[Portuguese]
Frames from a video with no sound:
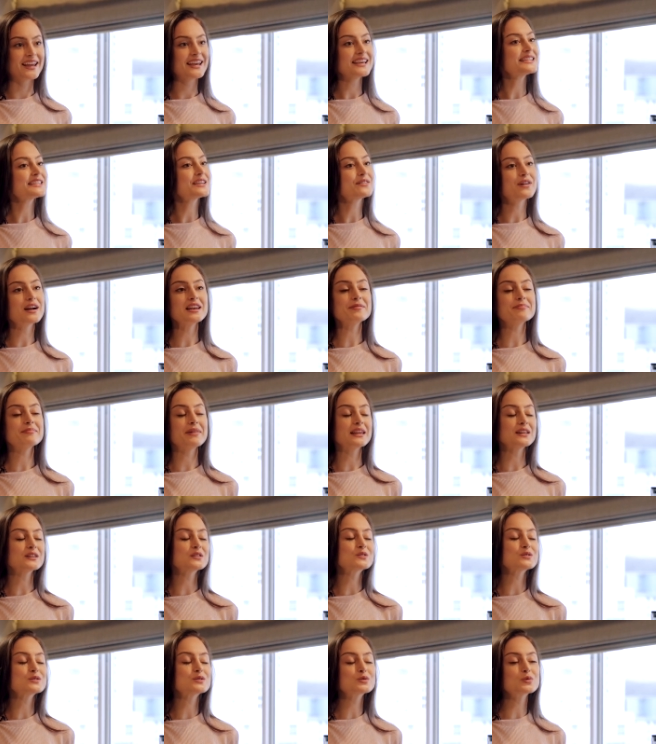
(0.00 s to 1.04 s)
Esse é um
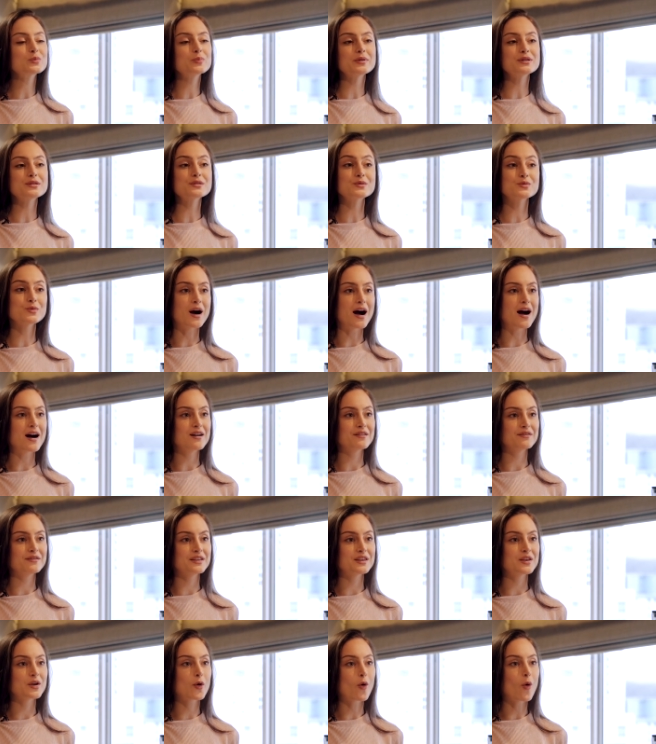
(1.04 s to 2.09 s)
alimento super
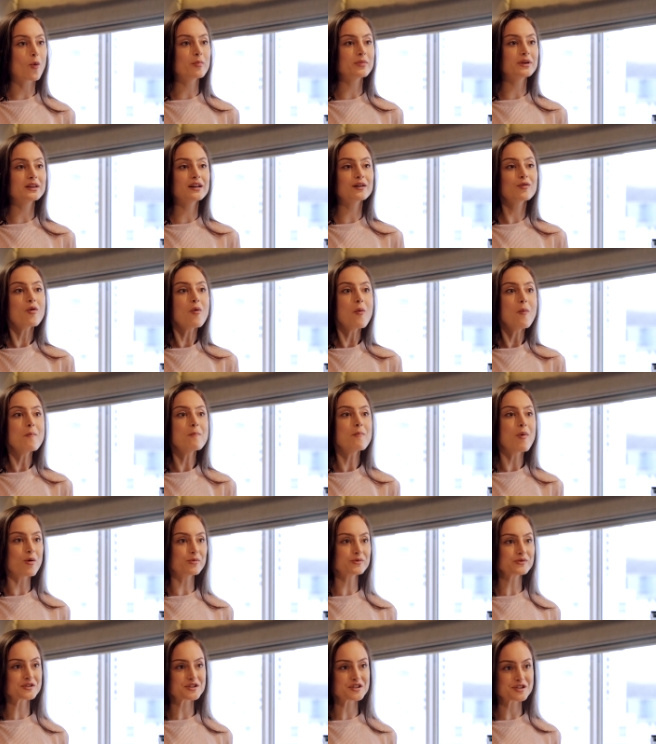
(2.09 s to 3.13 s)
suave que combina com um
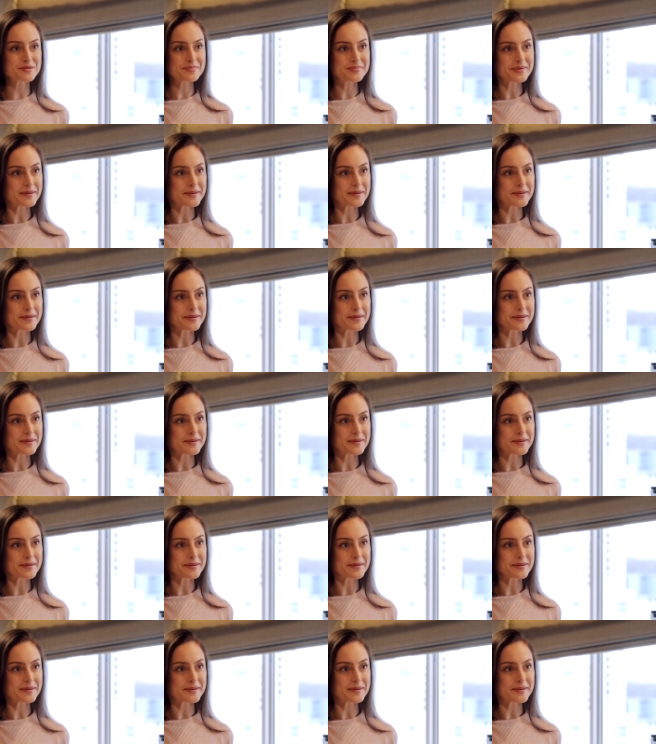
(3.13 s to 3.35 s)
monte de